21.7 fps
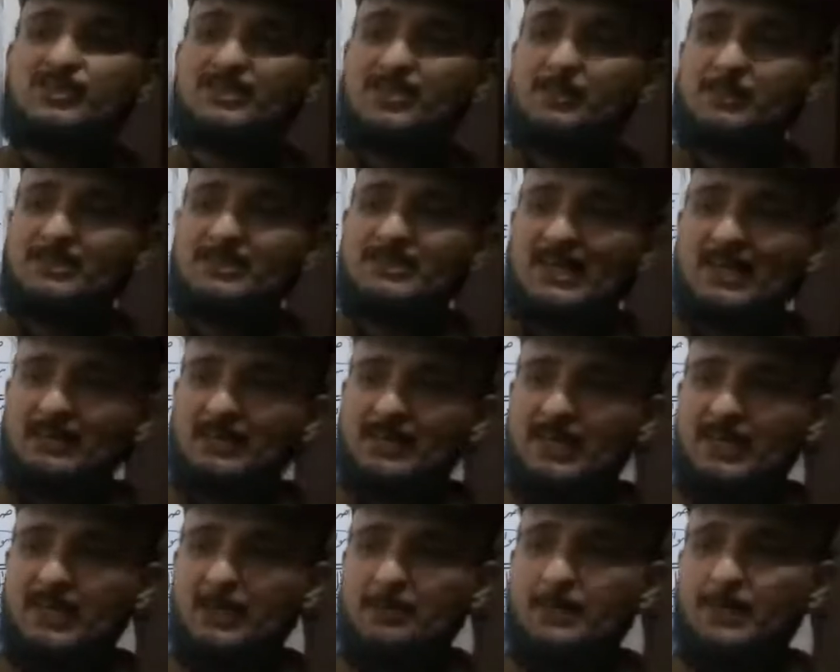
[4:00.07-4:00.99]
ये समझ जाता
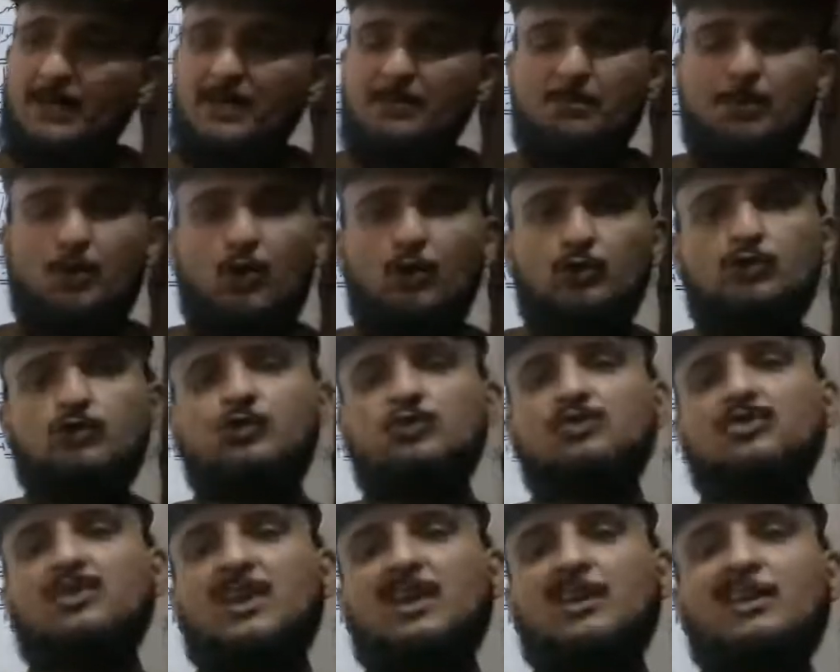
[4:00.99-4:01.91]
है कि मैंने बहुत
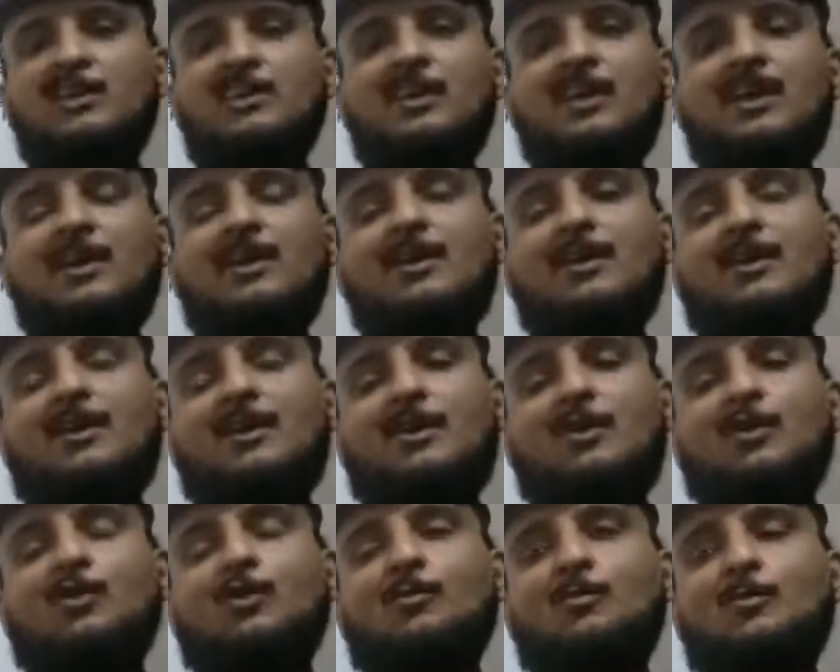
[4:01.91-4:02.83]
कुछ कर लिया है
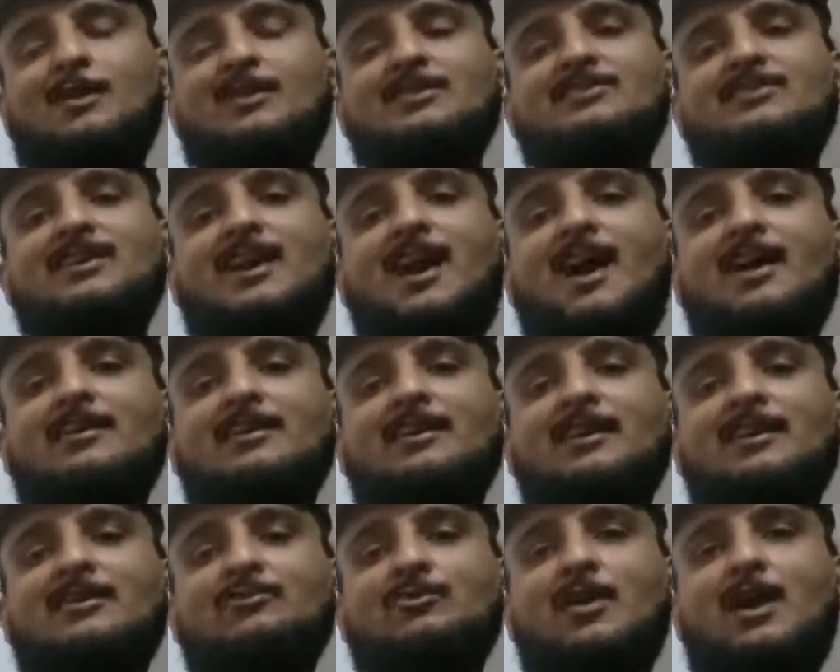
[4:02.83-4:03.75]
और मैं इससे
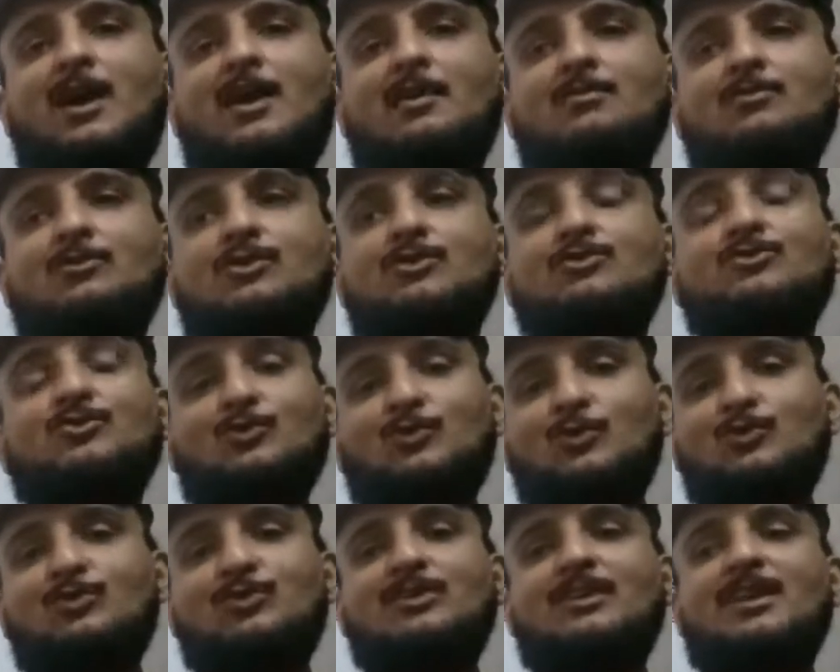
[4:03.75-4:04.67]
आगे जो है मुझे
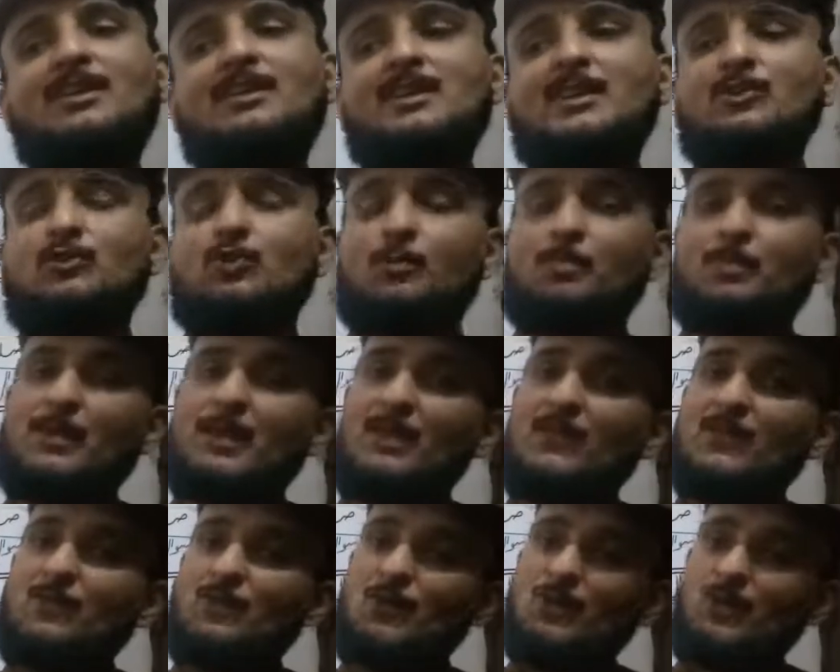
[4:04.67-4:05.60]
ज़रूरत ही नहीं है तो
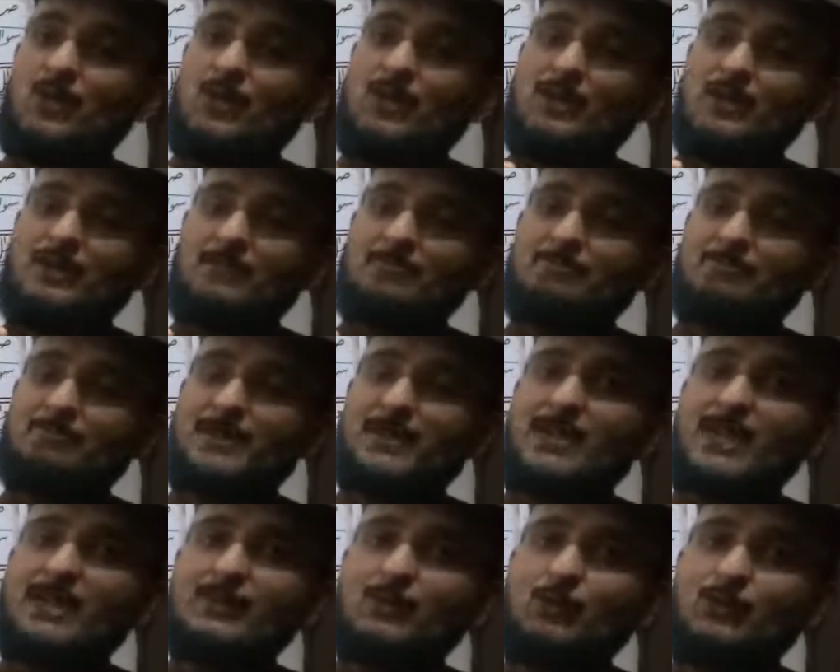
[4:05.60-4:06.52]
फिर वो
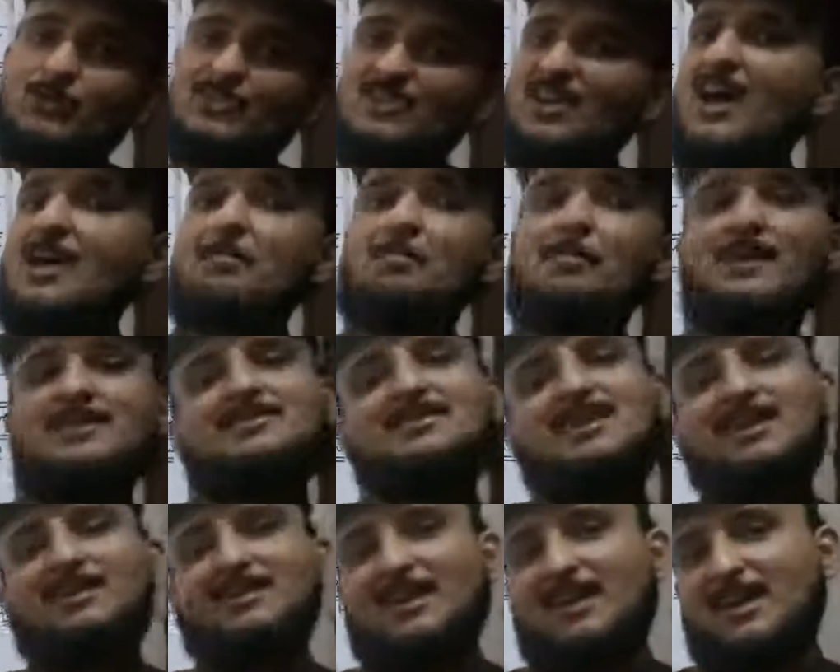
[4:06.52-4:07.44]
मैं कहता हूँ इंसान मर
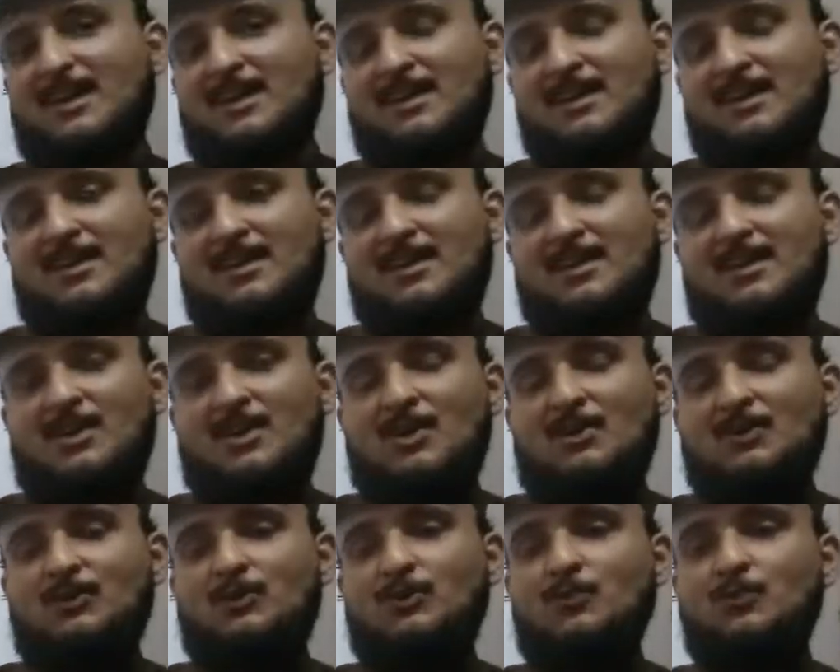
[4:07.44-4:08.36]
जाता है
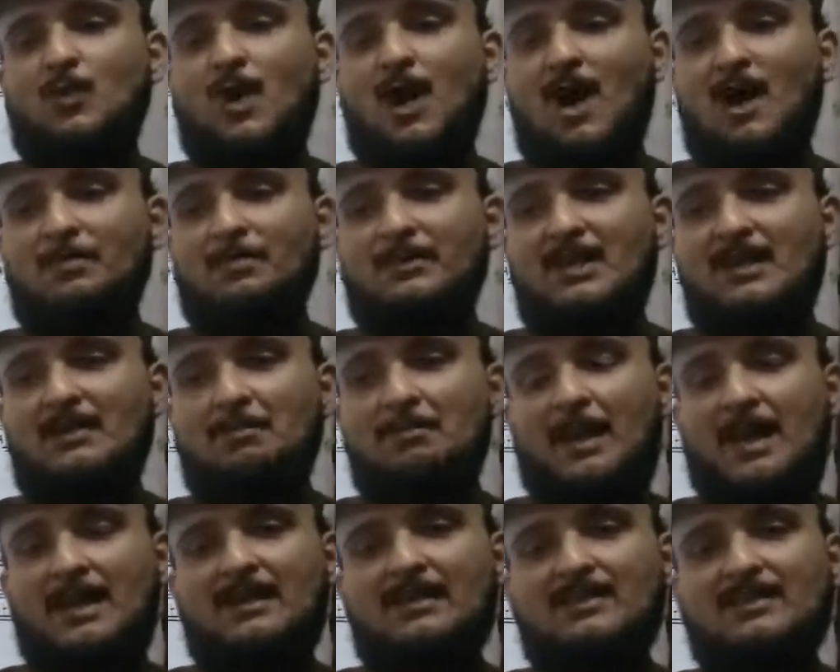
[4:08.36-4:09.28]
क्यों आपकी एक
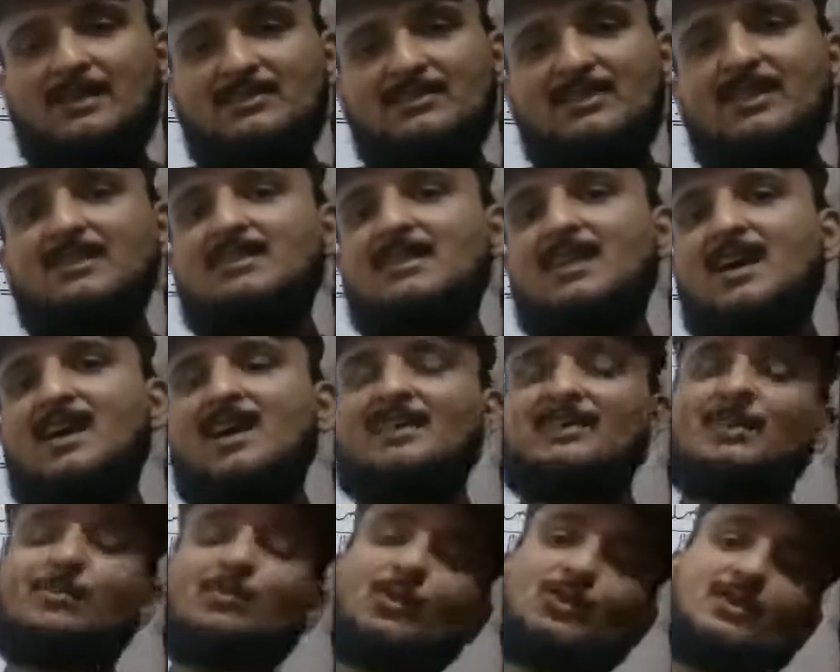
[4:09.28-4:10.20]
मेहनत का सिलसिला
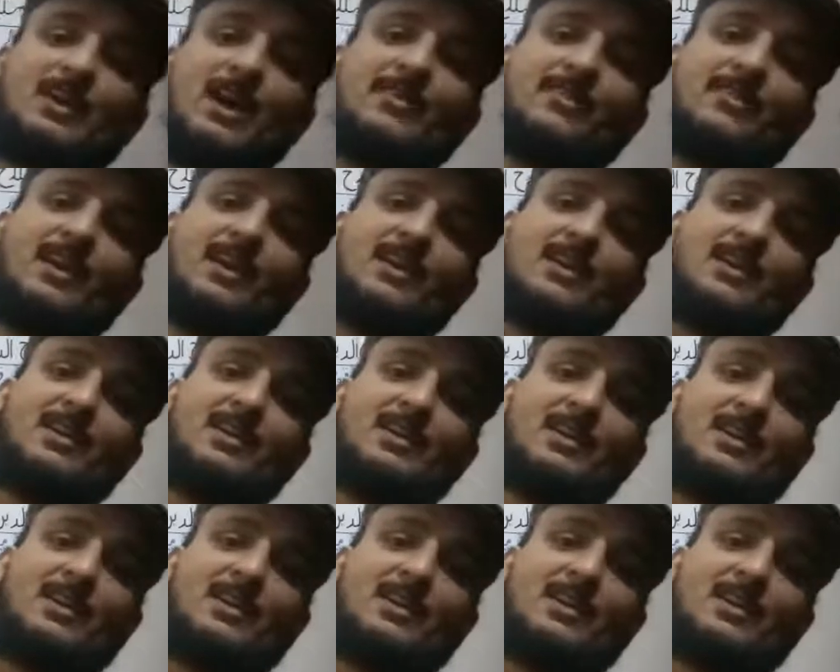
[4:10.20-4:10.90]
ख़त्म हो जाता है